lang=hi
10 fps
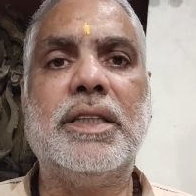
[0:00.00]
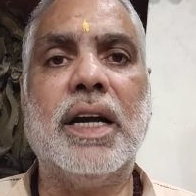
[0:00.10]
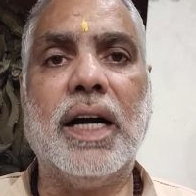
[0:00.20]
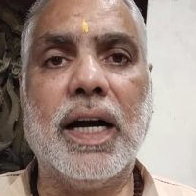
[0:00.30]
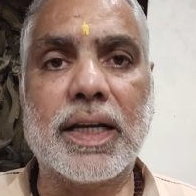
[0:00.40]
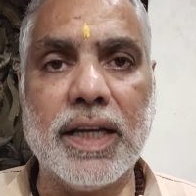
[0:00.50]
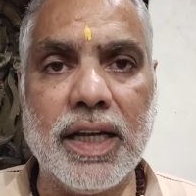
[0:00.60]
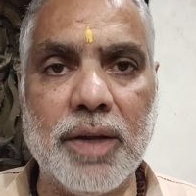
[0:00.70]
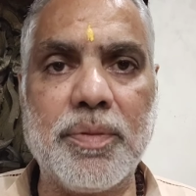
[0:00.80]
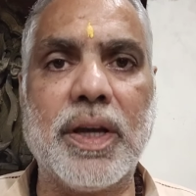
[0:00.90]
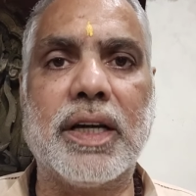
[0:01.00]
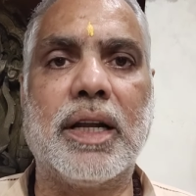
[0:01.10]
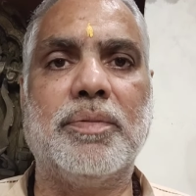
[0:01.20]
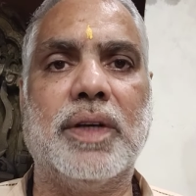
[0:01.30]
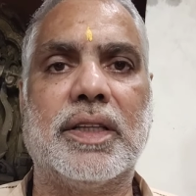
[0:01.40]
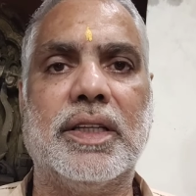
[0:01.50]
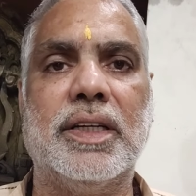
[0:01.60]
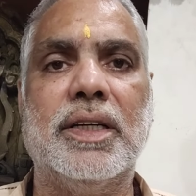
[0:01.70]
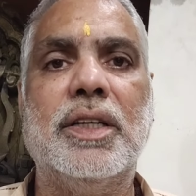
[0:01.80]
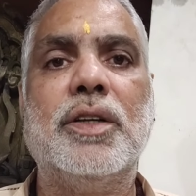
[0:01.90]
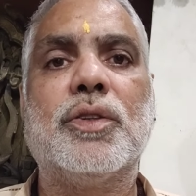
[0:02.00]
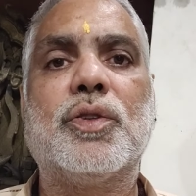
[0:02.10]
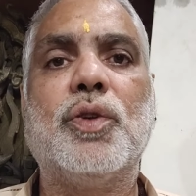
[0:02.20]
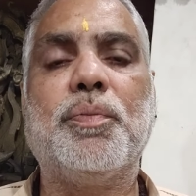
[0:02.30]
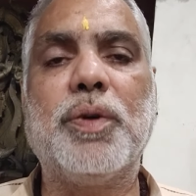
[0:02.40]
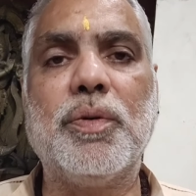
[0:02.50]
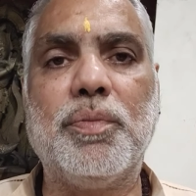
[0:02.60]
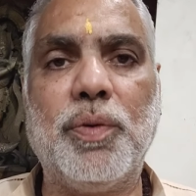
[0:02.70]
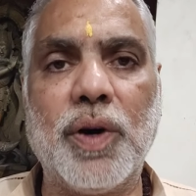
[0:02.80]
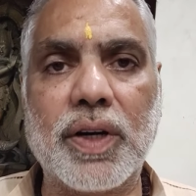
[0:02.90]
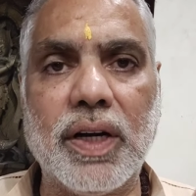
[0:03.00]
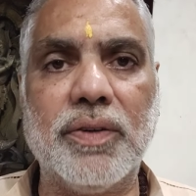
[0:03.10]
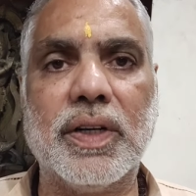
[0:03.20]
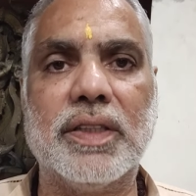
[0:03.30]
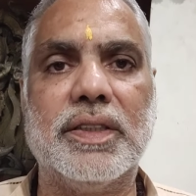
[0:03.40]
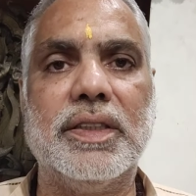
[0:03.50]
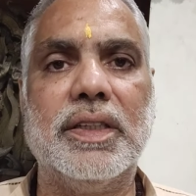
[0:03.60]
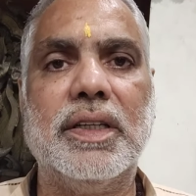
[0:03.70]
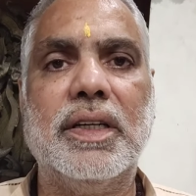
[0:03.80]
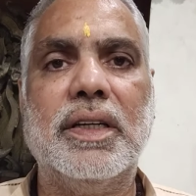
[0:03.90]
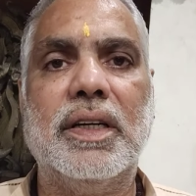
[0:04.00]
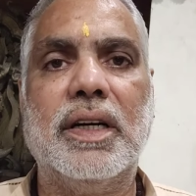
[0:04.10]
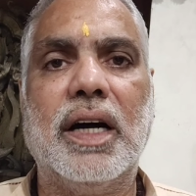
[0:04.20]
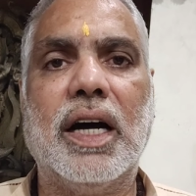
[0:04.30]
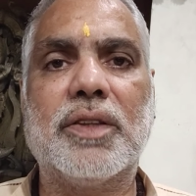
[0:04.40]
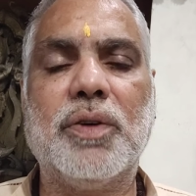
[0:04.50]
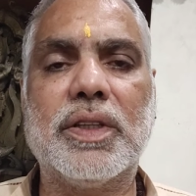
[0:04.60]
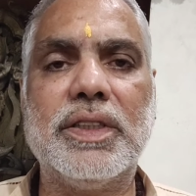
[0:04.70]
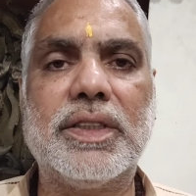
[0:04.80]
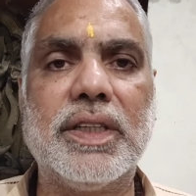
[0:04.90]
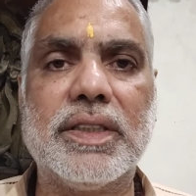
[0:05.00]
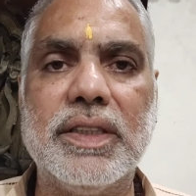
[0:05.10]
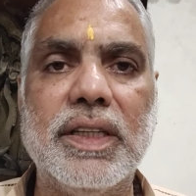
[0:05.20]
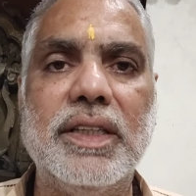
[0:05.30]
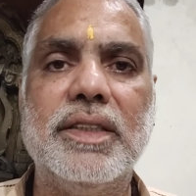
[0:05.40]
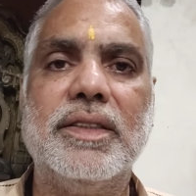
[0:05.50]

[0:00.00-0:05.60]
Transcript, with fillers: या अकेले भी अगर आप जाते हैं तो फिर वो मौका होना चाहिए हाथ हाथ इस तरह से नहीं